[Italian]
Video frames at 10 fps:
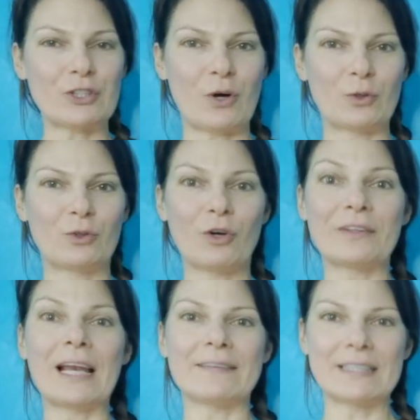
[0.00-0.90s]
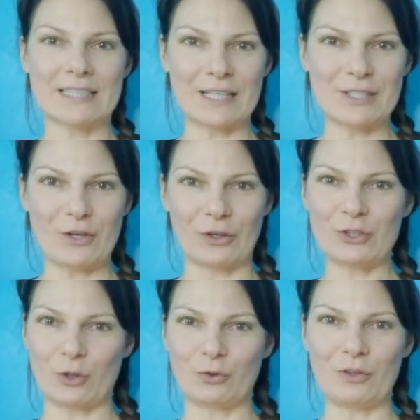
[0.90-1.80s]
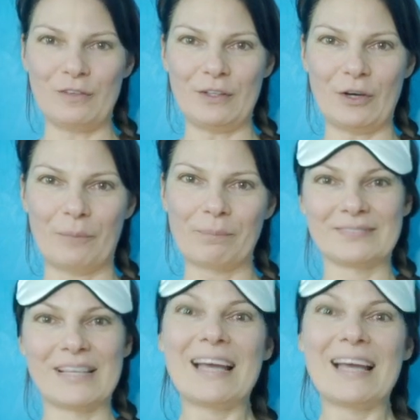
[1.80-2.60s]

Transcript: sconto nella descrizione sotto i video.